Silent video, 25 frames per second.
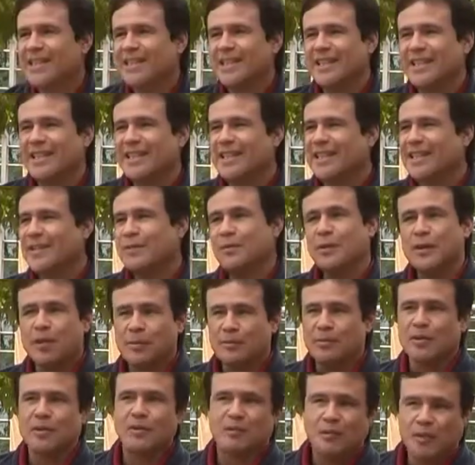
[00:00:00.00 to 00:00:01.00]
y
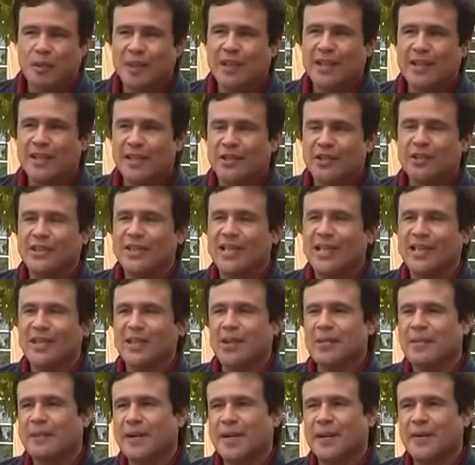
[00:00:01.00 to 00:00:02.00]
bueno, por poder
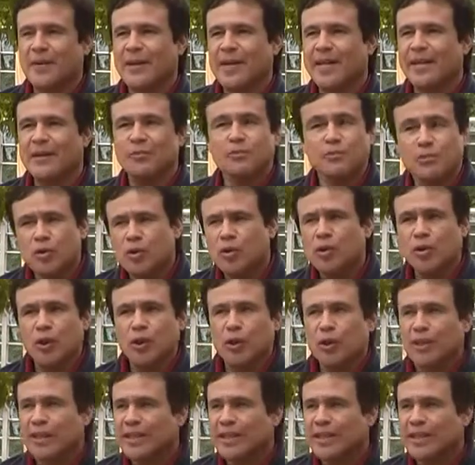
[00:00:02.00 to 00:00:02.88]
encontrarnos para hablar un poco de lo que